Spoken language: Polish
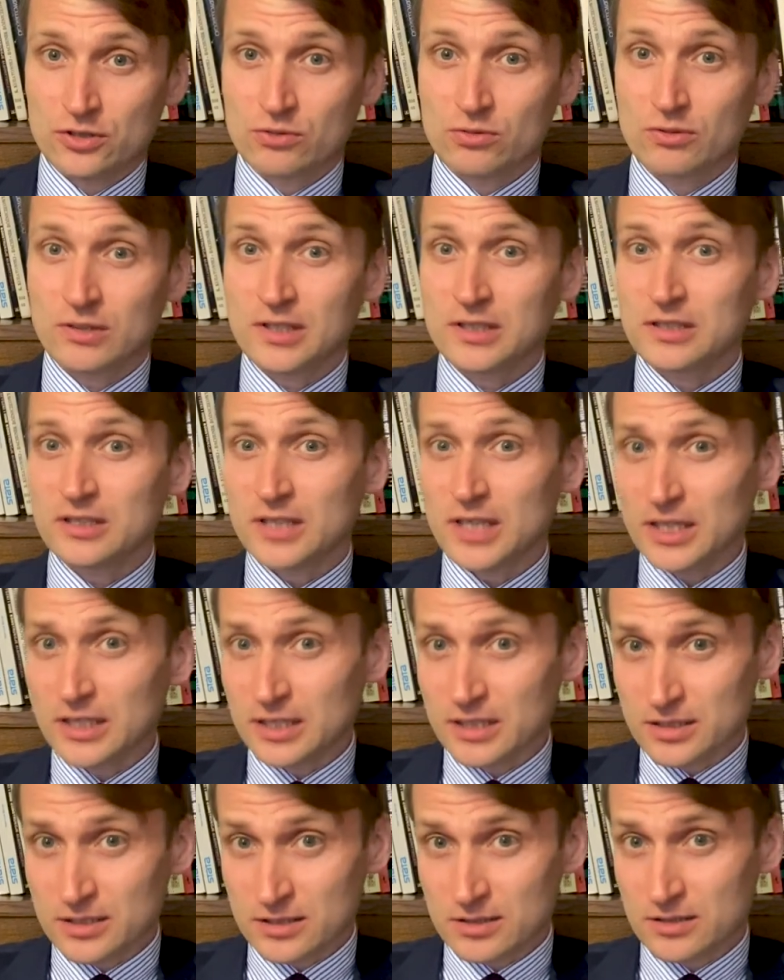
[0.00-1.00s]
która nie
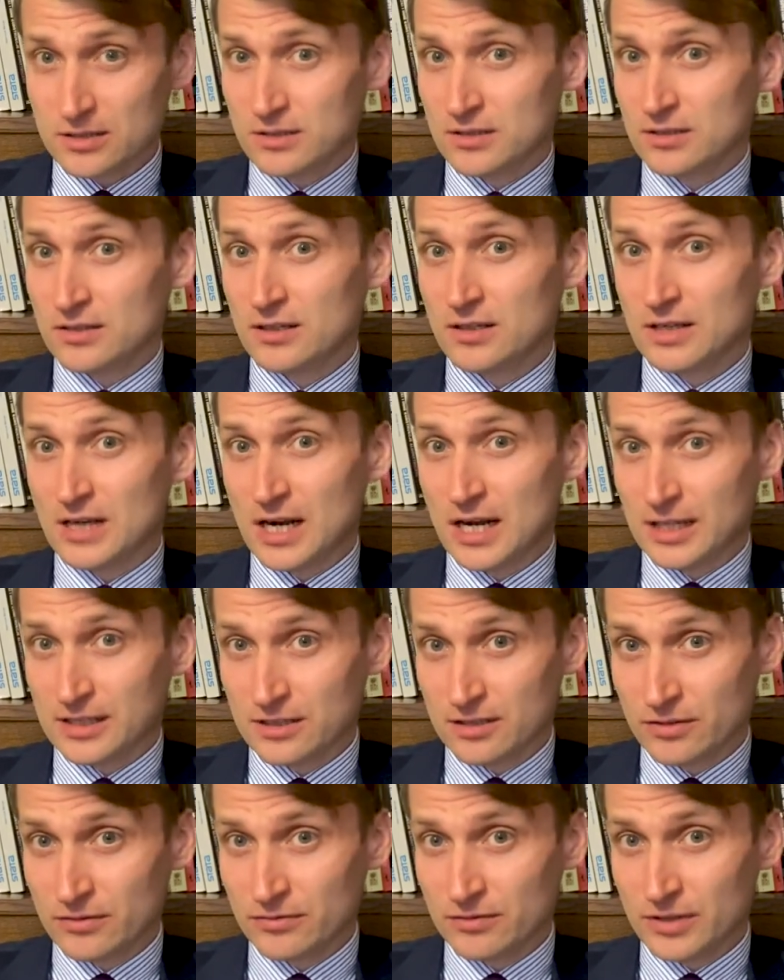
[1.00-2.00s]
jest
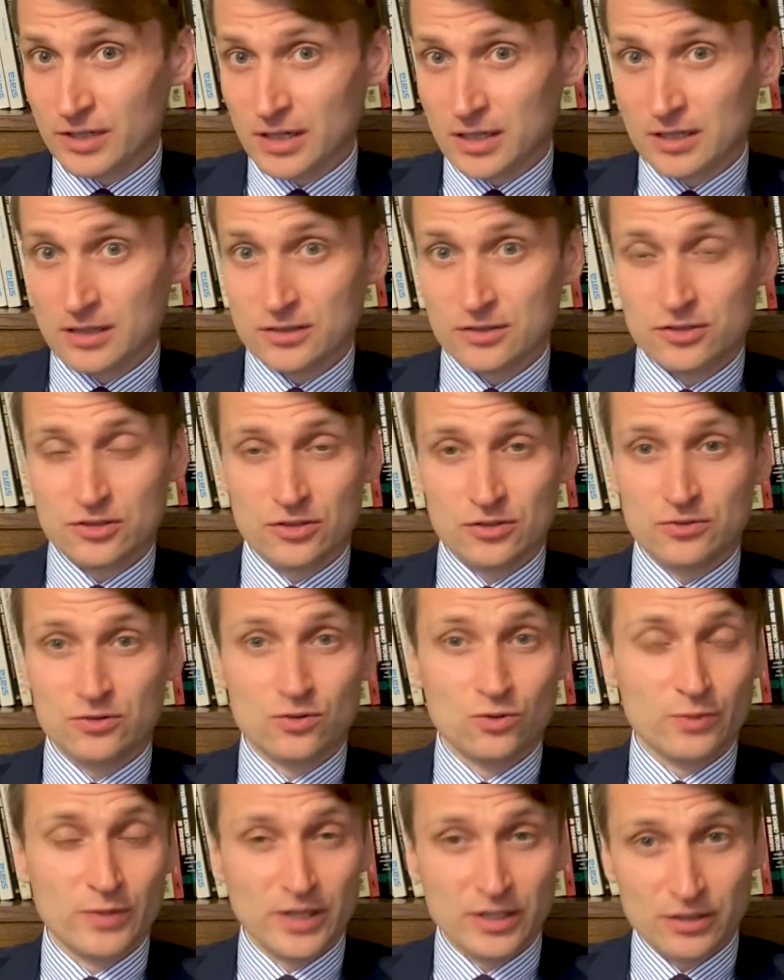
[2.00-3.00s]
relatywna czy
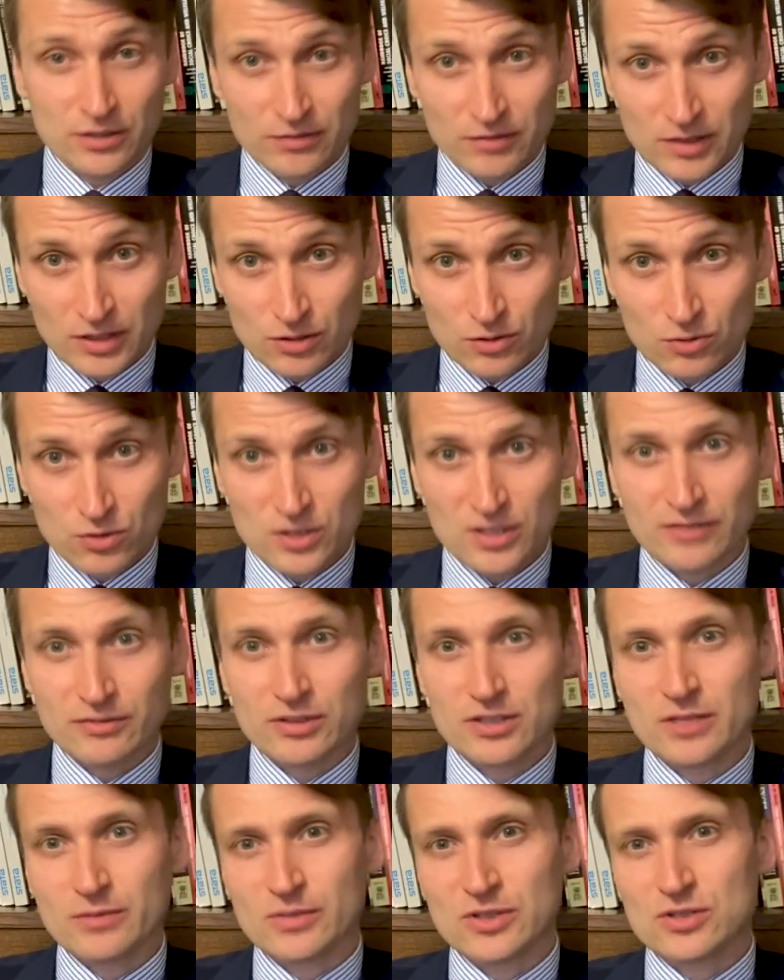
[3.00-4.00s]
subiektywna, to już
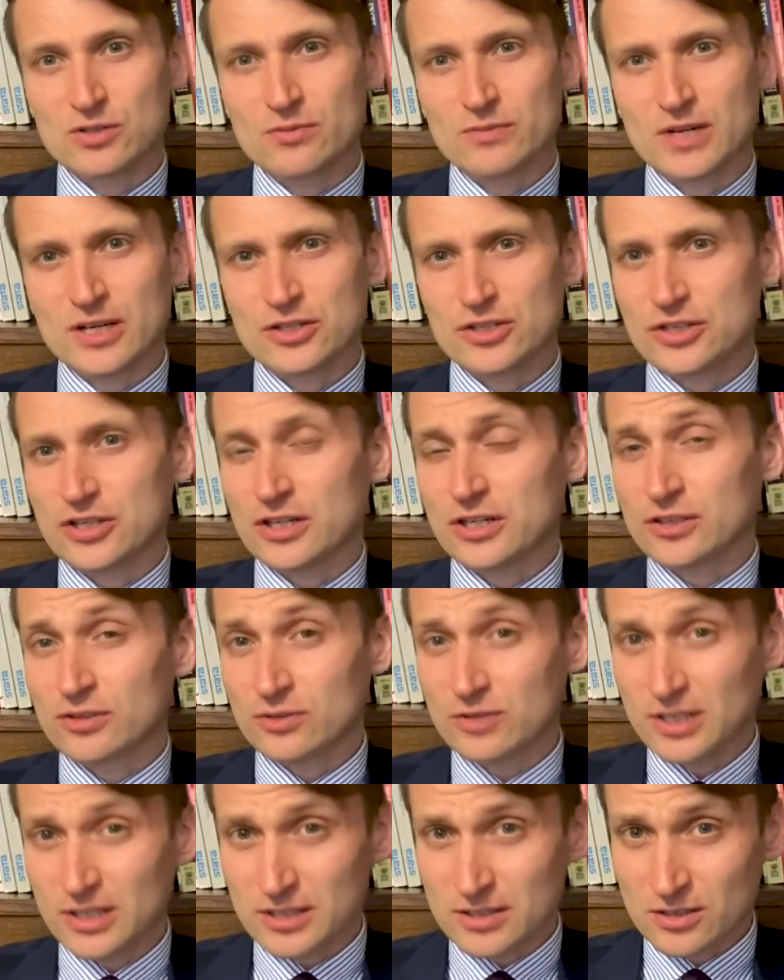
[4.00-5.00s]
nawet nie ma co marzyć, ale
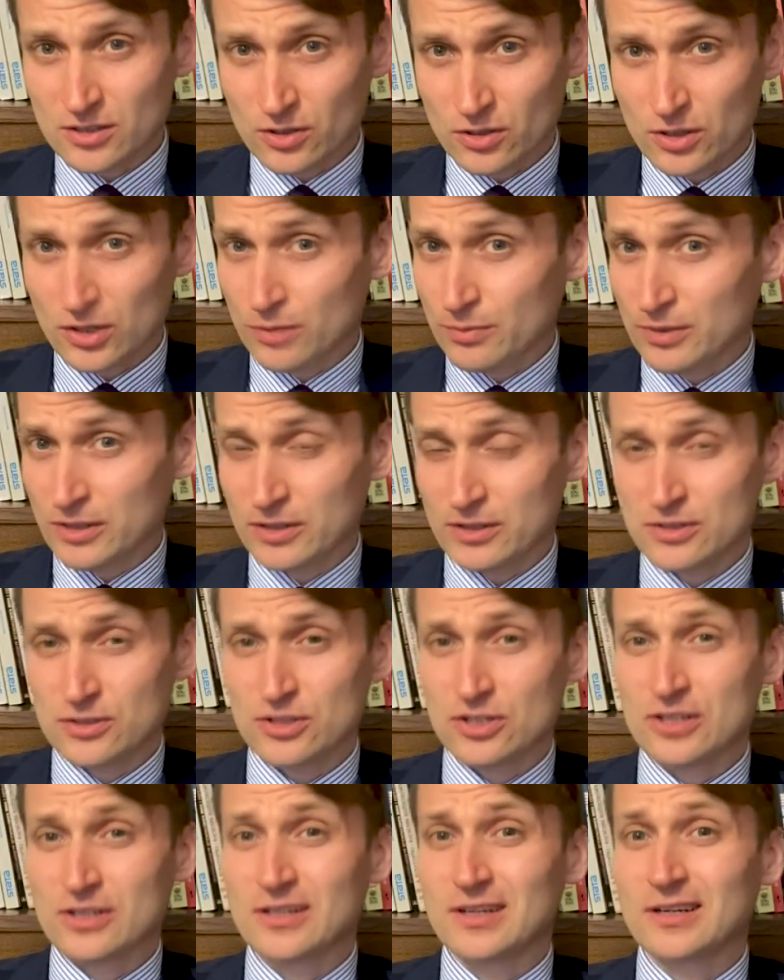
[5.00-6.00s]
to nie jest teoria
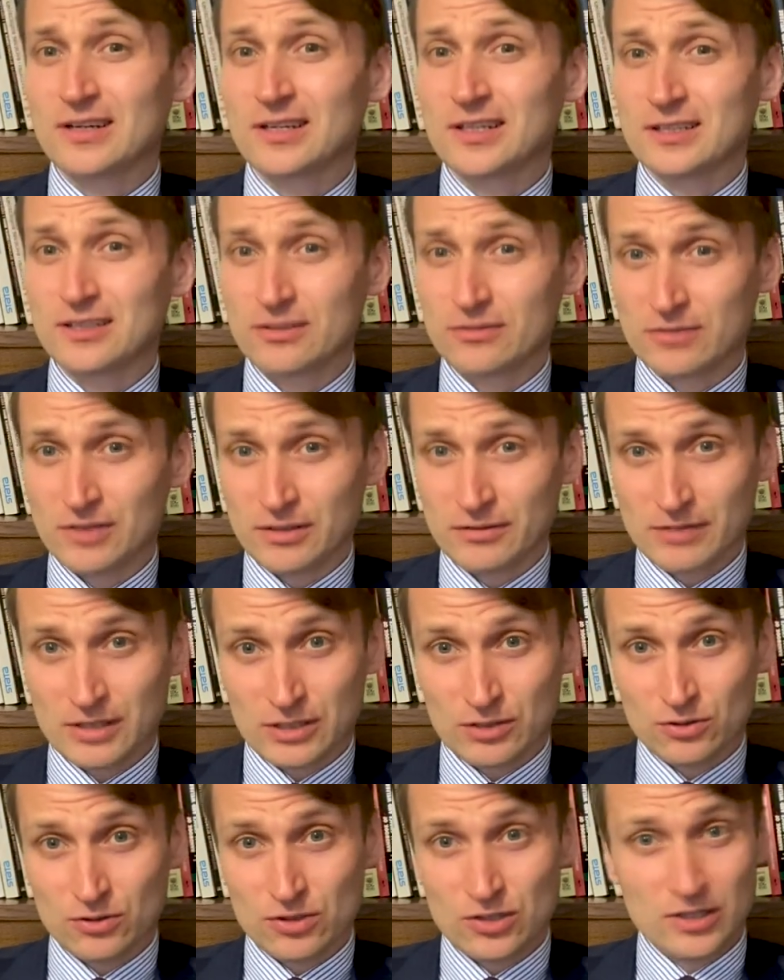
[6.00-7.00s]
opierająca się na relatywnej
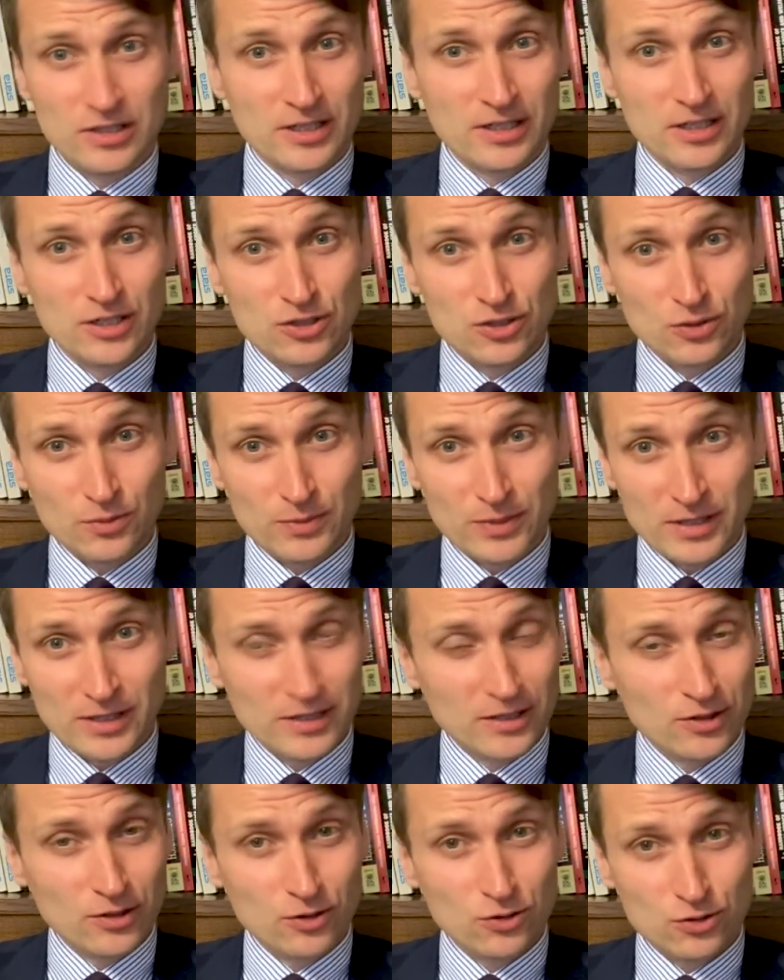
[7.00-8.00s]
wartości, tak jak się opiera
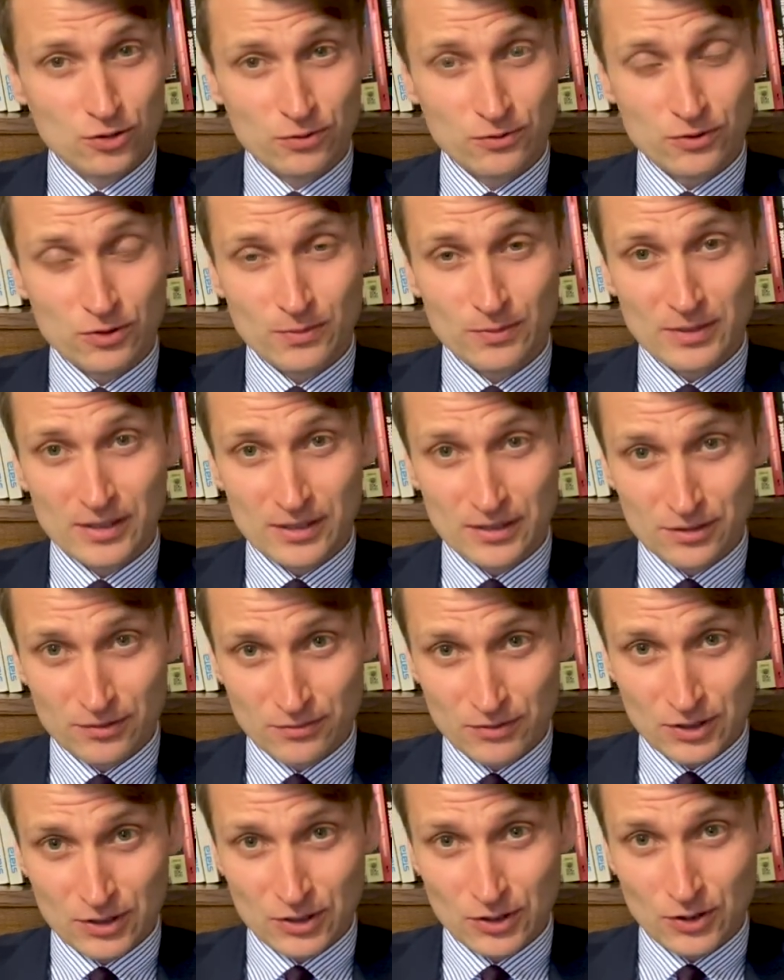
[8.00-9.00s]
jego kosztów
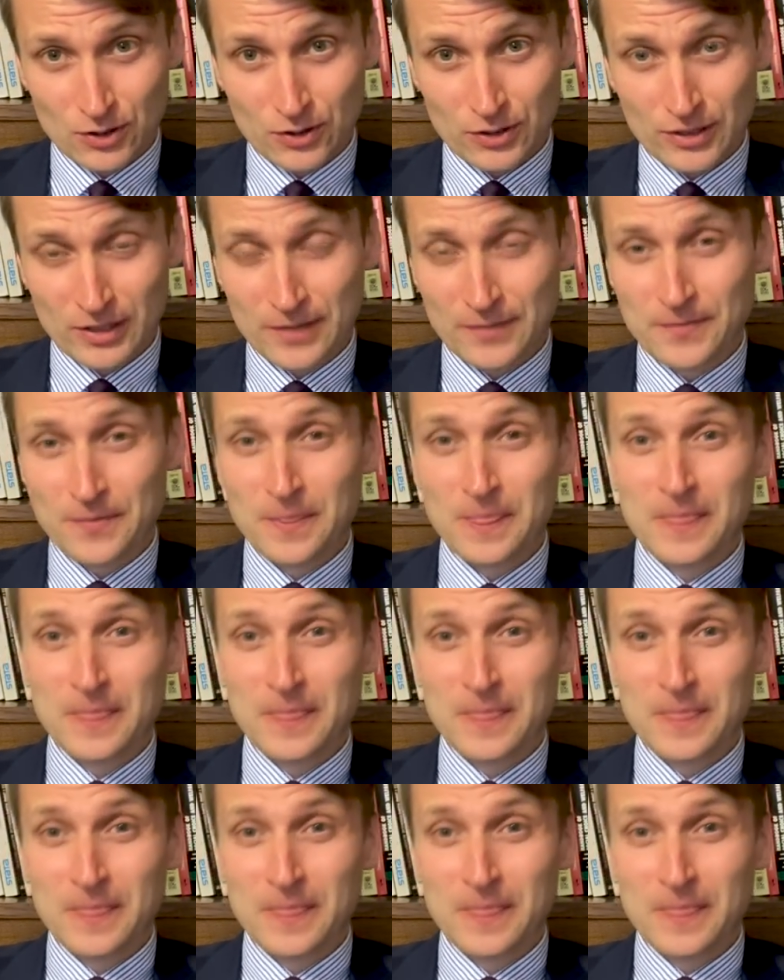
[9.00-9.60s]
komparatywnych teoria.